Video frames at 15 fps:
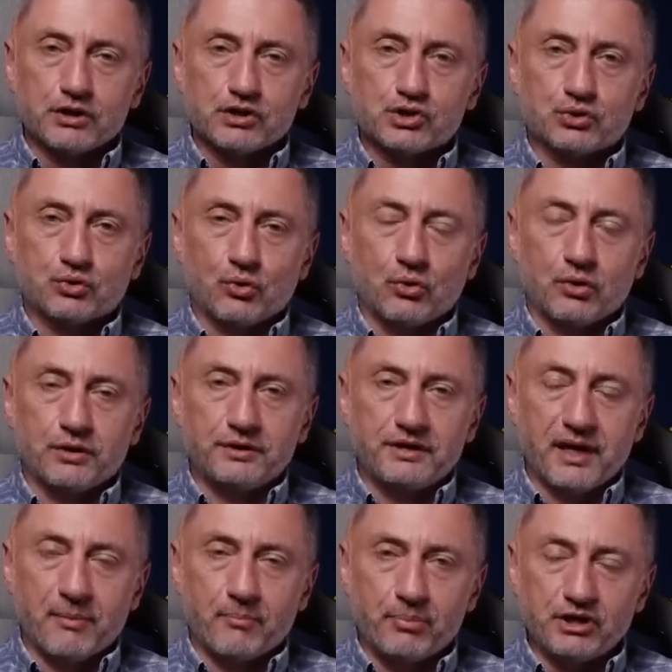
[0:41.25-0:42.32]
что
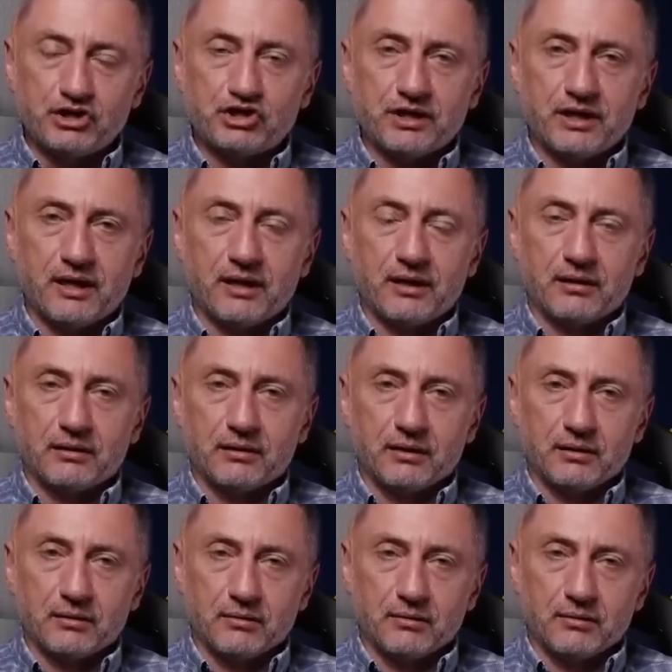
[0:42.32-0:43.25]
необычная